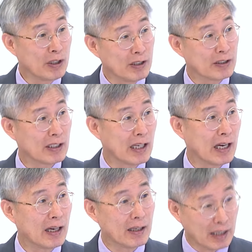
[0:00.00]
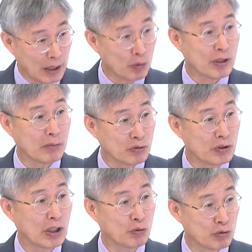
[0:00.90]
인력이나 예.
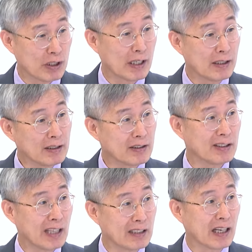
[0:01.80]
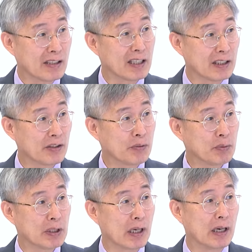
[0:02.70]
간호사분들의 숫자나 이런 것들이 다 다르지
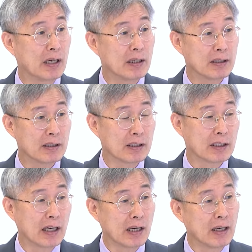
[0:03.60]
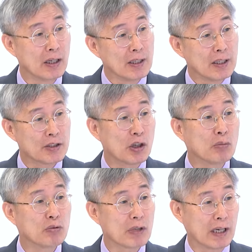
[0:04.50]
않겠습니까? 네네. 그러니까
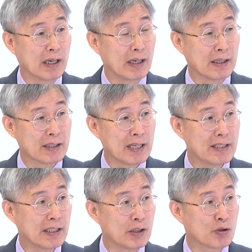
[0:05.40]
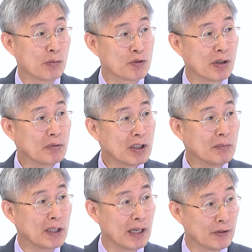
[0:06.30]
정부가 차제에 좀
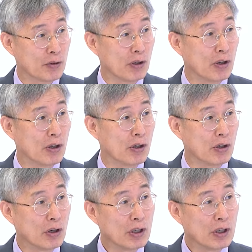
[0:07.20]
점검을 해서